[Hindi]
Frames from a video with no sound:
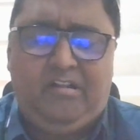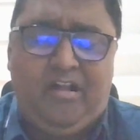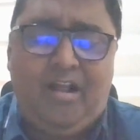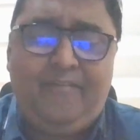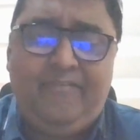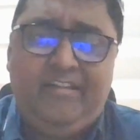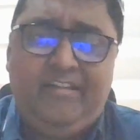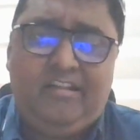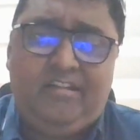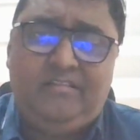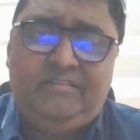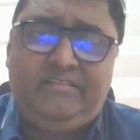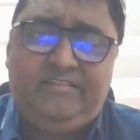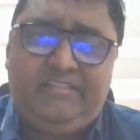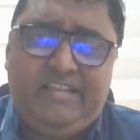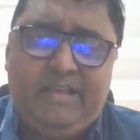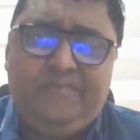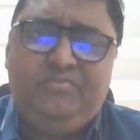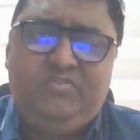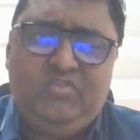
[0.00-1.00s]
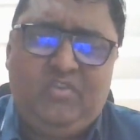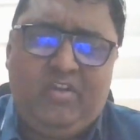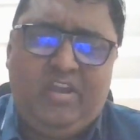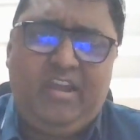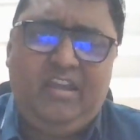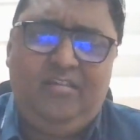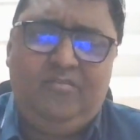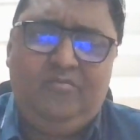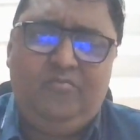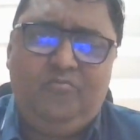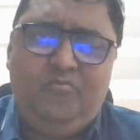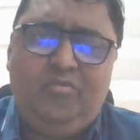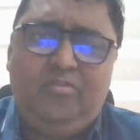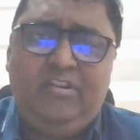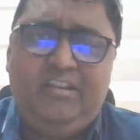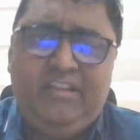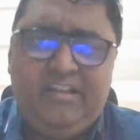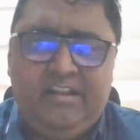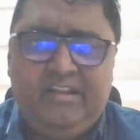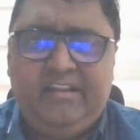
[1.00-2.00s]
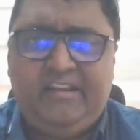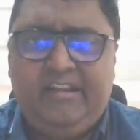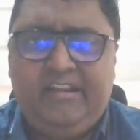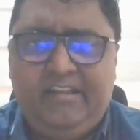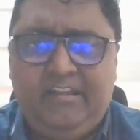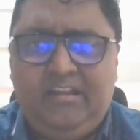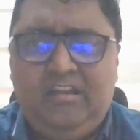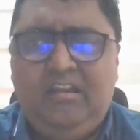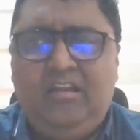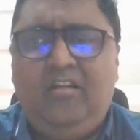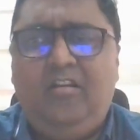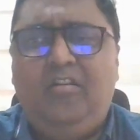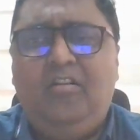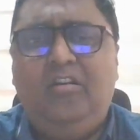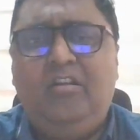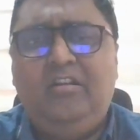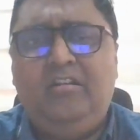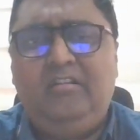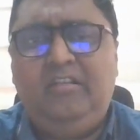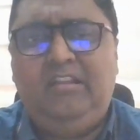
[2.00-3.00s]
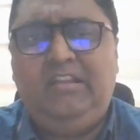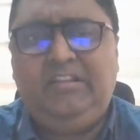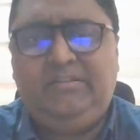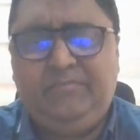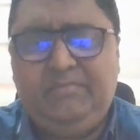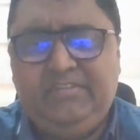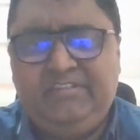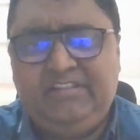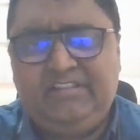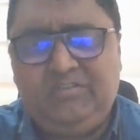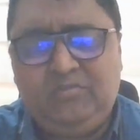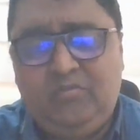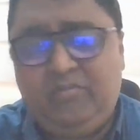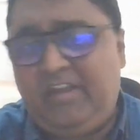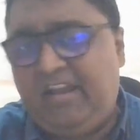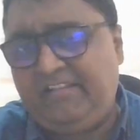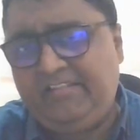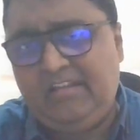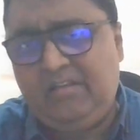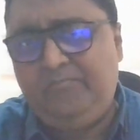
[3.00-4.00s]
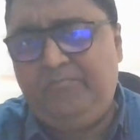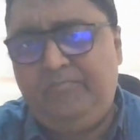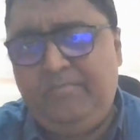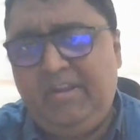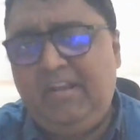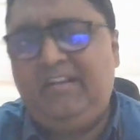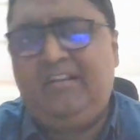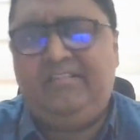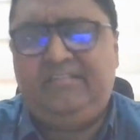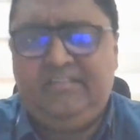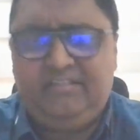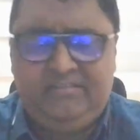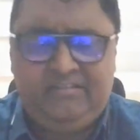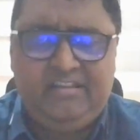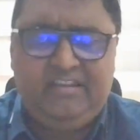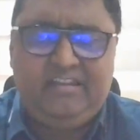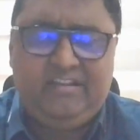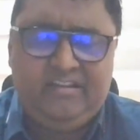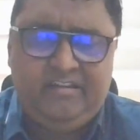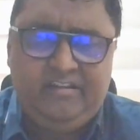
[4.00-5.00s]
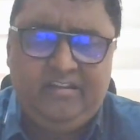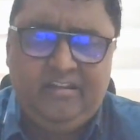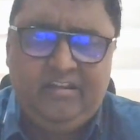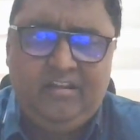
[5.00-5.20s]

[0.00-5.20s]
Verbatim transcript: काफ़ी कंसेप्ट जो है वो क्लियर करेंगे और इस बिज़नेस को कैसे आप बिल्ड कर सकते हैं